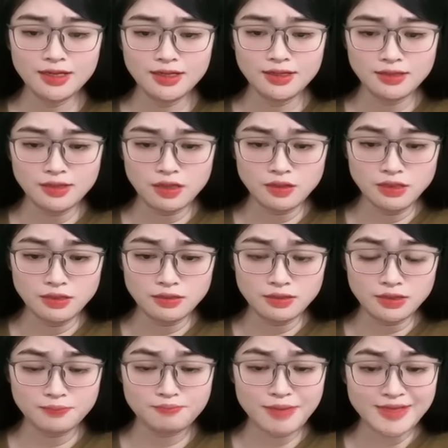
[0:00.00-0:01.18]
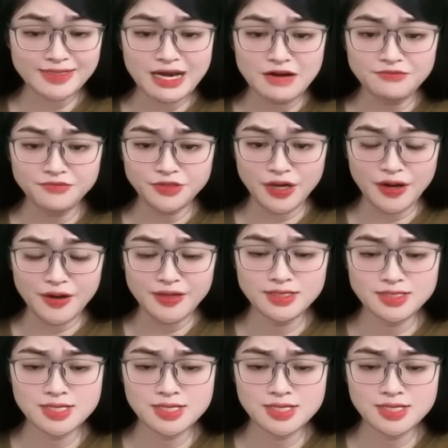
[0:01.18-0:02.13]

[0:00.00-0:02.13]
Những lời bà Giang vừa nói